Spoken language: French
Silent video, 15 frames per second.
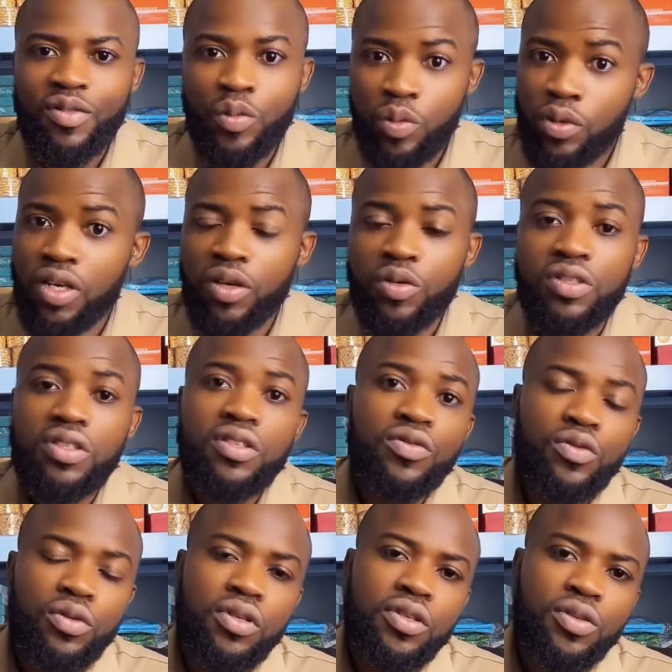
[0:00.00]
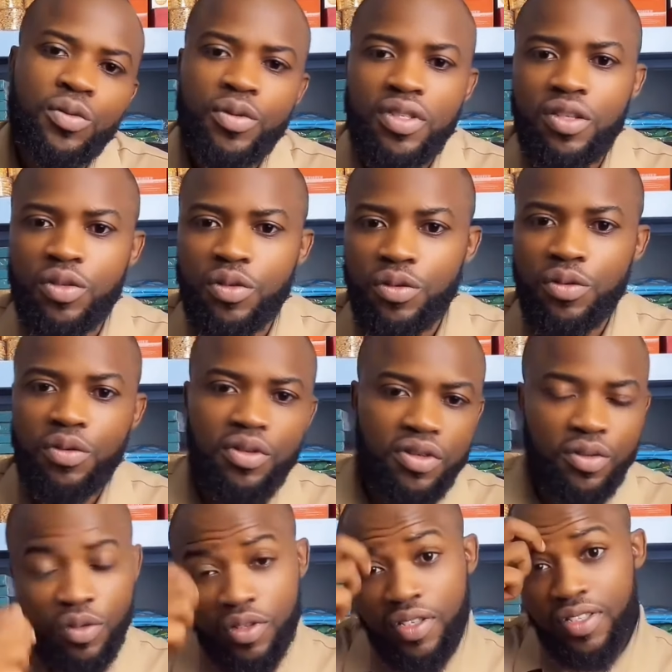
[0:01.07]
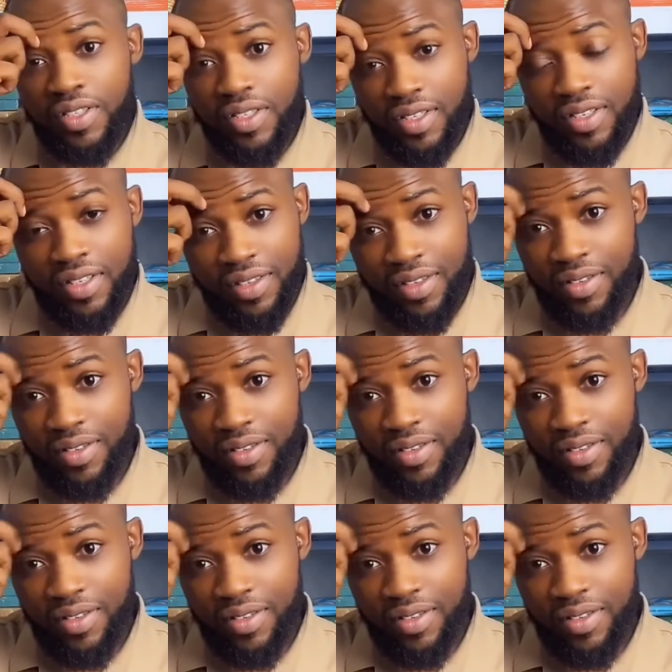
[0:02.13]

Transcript: vous pourrez aussi vous ressourcer sur notre site.